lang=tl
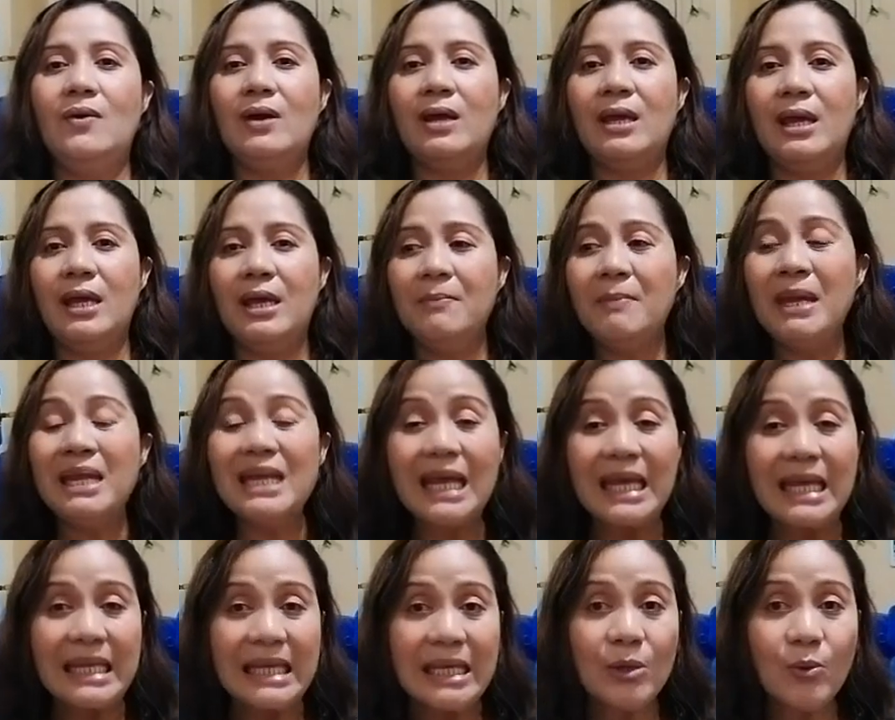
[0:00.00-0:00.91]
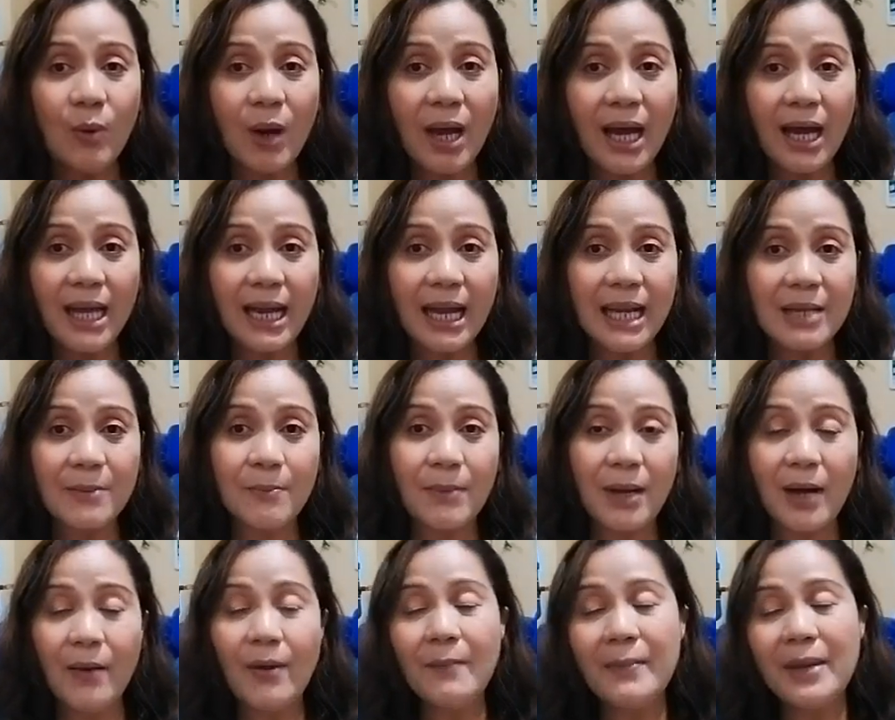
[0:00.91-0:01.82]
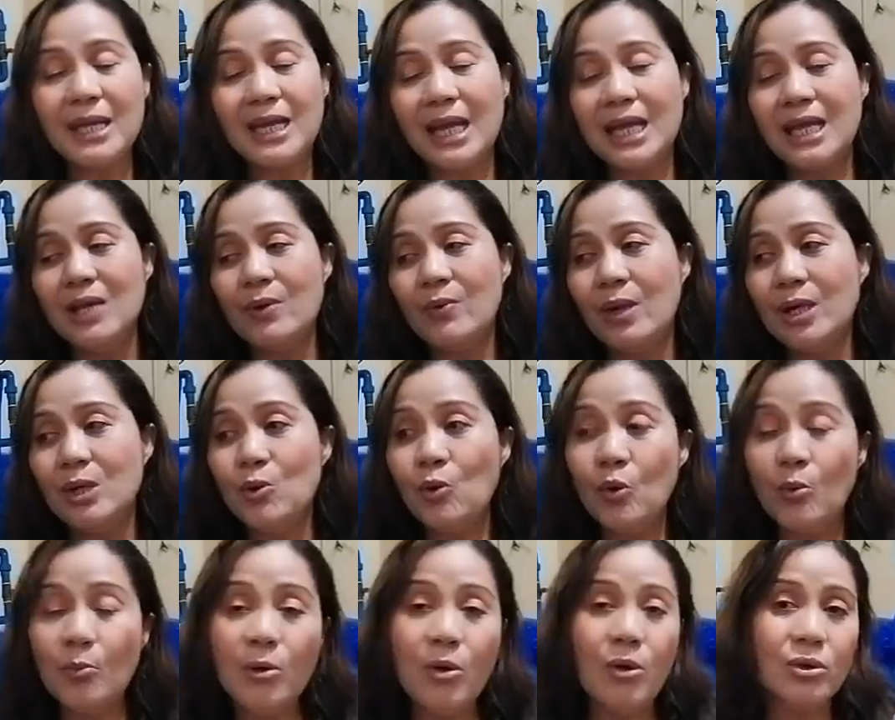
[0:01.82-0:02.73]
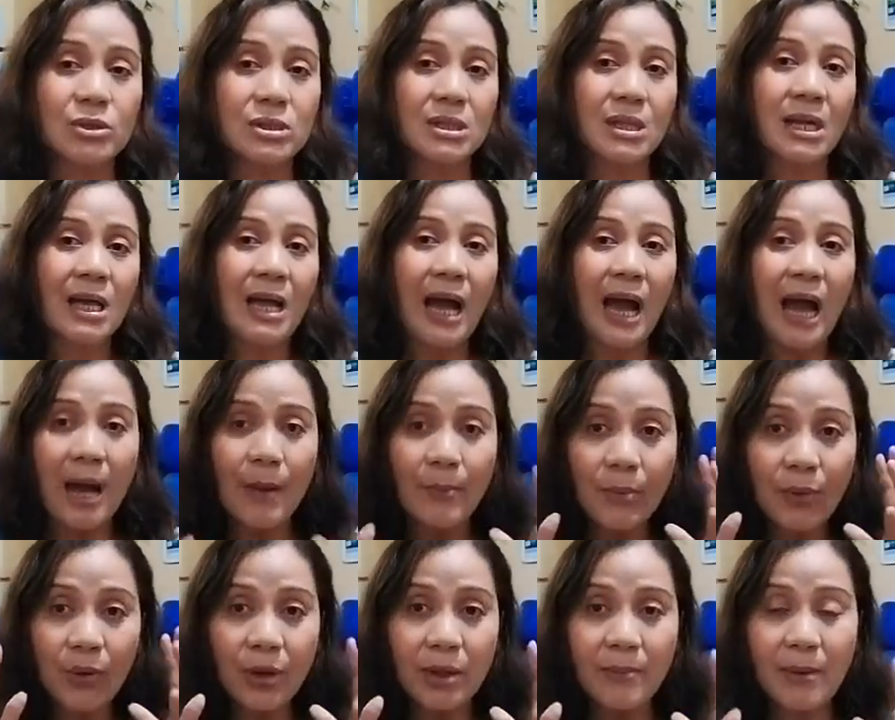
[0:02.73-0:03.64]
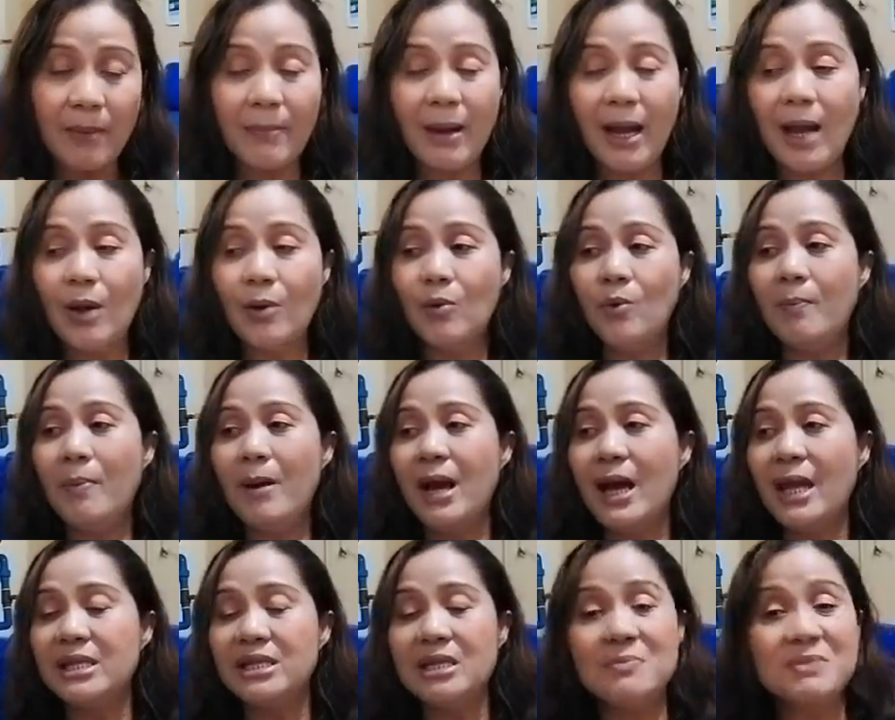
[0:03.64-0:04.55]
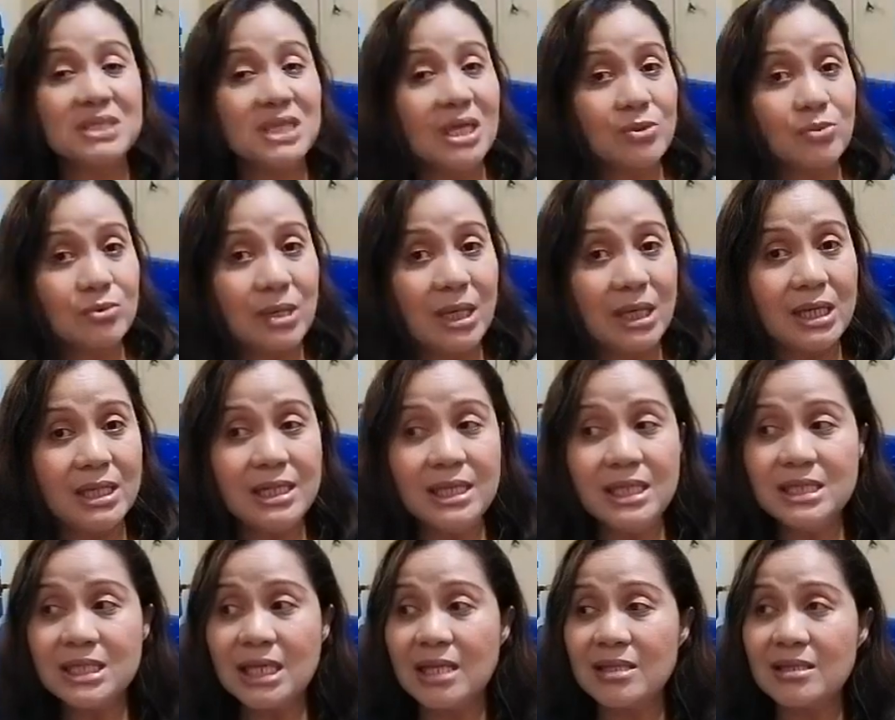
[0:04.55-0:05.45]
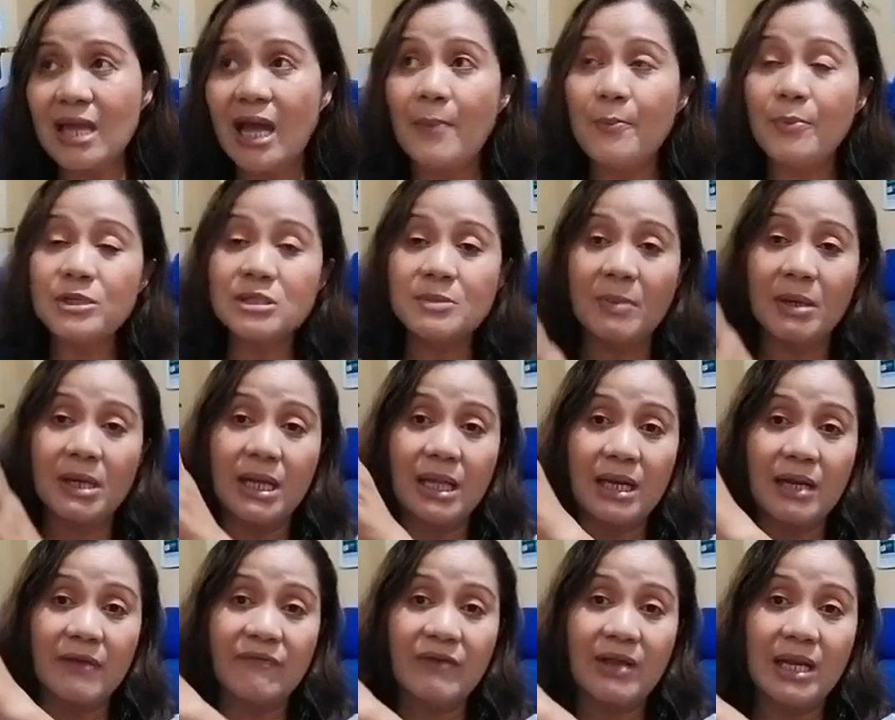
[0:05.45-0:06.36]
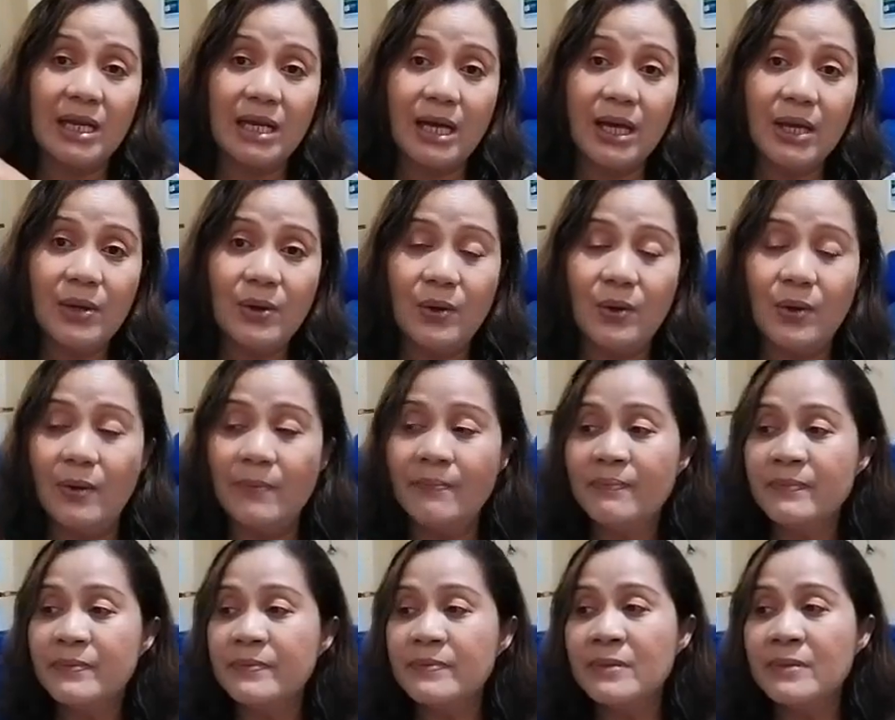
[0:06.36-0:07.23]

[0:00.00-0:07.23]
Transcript: okay, may naiwan, halimbawa may naiwan lumot, amoy, mabaho pa, hindi masyadong nalinisan, tapos magre-refill kayo.